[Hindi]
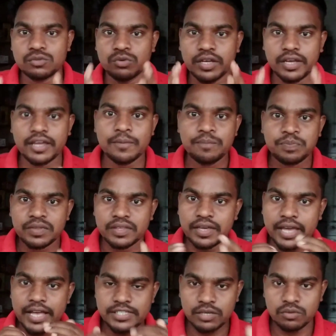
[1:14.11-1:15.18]
सुनेंगे
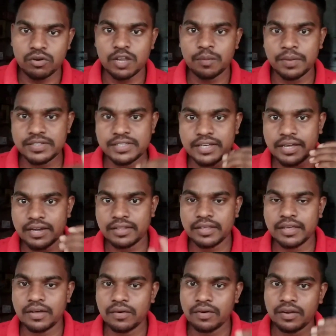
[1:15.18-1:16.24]
कि कैसे उन्होंने पीसी
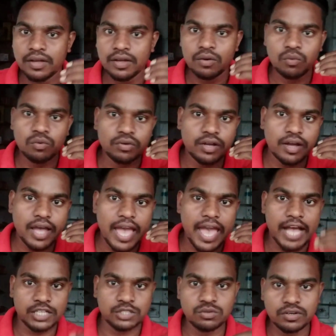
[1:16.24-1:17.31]
खरीदी है और उनका
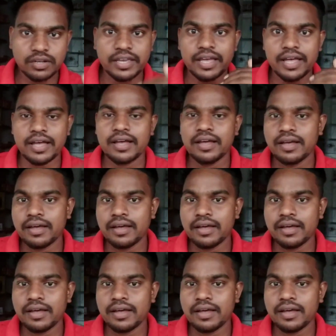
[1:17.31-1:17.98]
एक्चुअल क्या